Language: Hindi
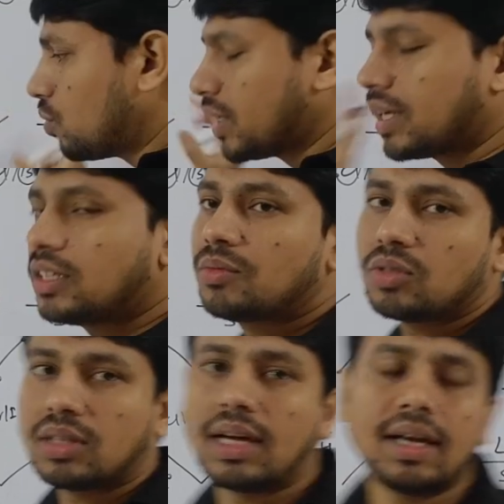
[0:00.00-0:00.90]
टू मैकेनिज्म
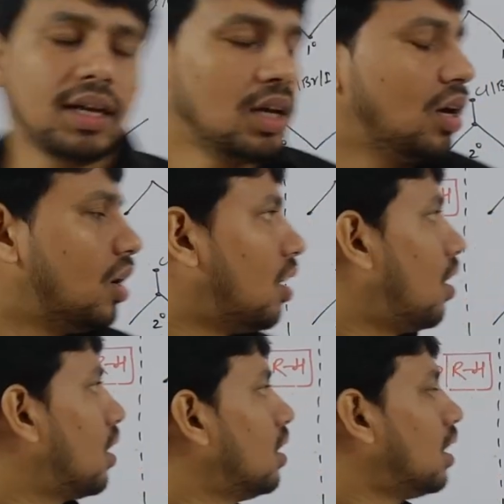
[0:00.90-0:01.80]
होता है
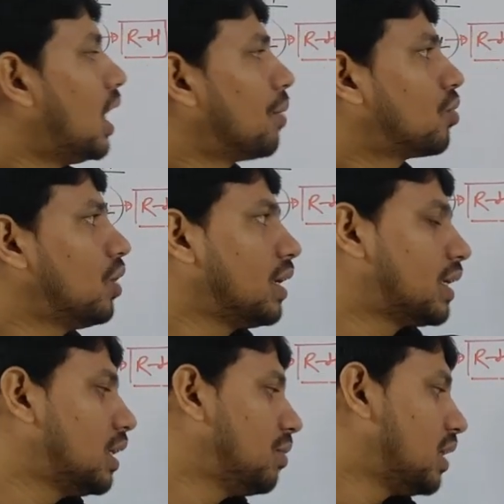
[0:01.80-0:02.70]
और आपको
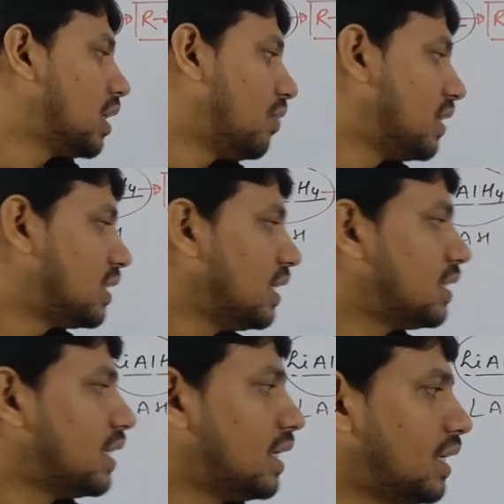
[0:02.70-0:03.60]
एल्केन मिलेगा वैसे ही
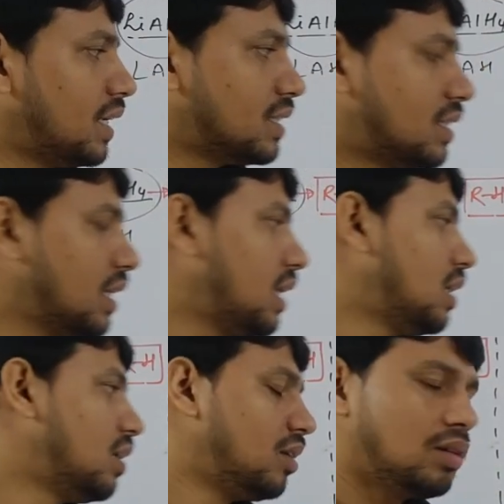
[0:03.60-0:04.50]
जेड एन सी एल
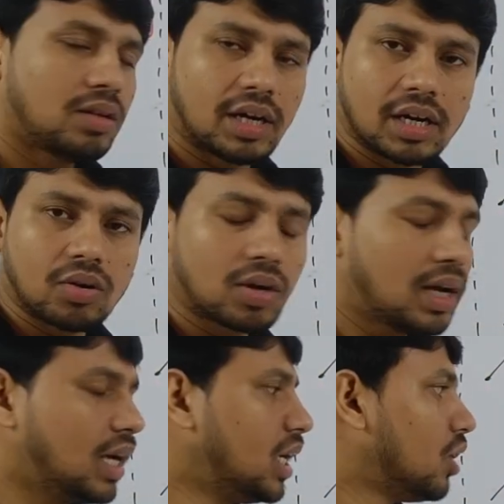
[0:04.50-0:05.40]
अगर
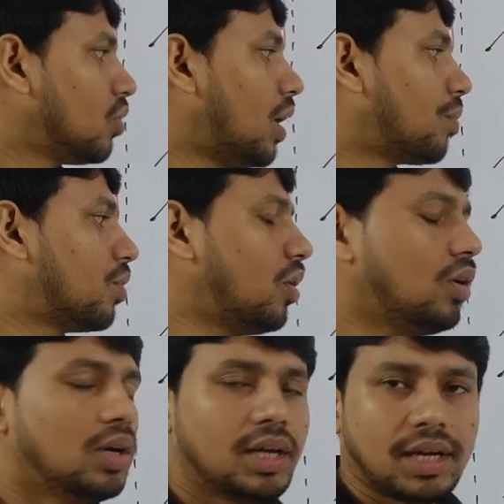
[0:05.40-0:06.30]
होगा तो
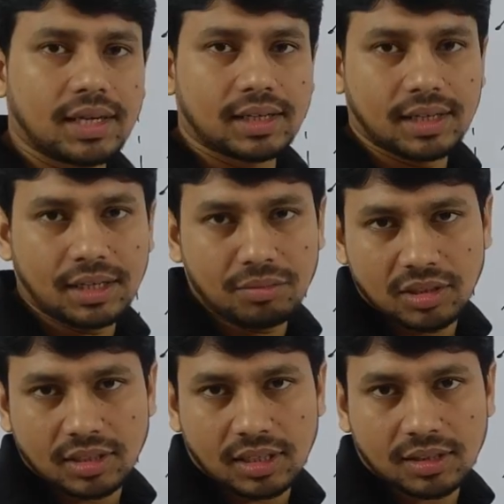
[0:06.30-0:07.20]
आपको एल्केन
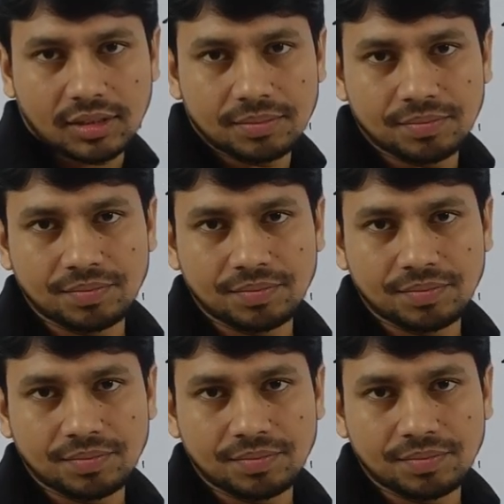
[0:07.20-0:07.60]
मिल जाएगा